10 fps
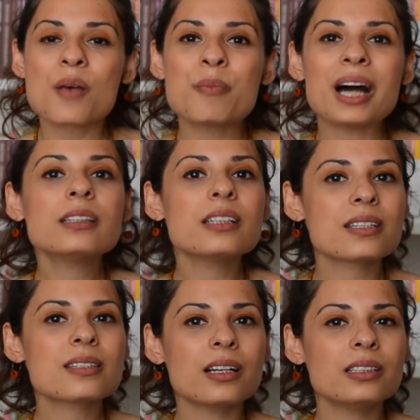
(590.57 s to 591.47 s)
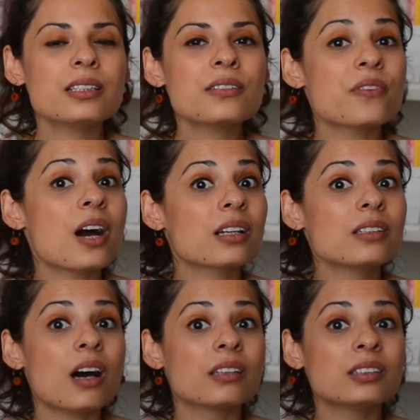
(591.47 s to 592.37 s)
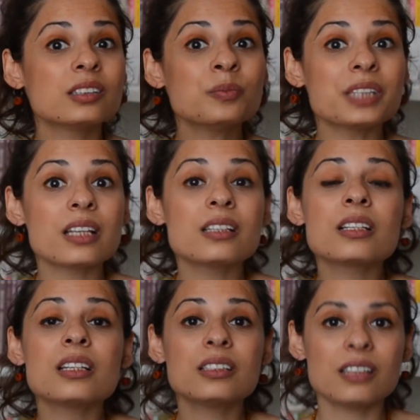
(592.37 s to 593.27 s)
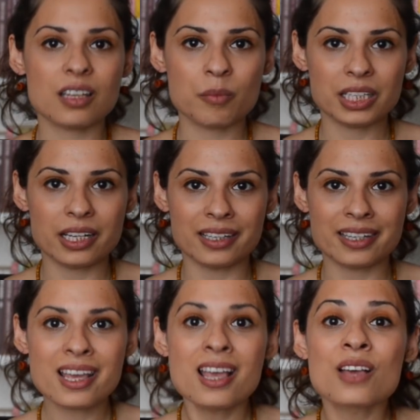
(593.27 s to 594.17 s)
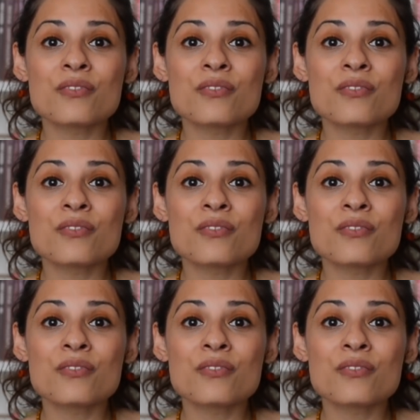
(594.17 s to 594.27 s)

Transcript: Ben yazarların farklı anlatım teknikleri denemelerini